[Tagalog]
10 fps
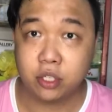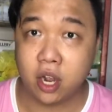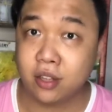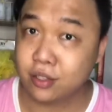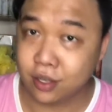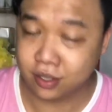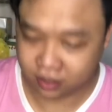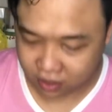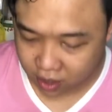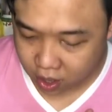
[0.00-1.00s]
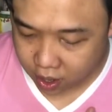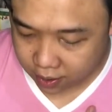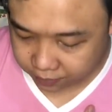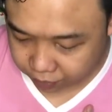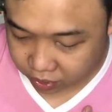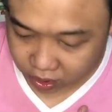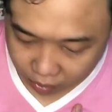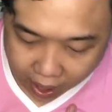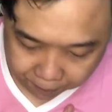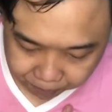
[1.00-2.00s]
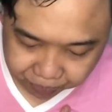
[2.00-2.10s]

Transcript: siya. It's, it's masarap.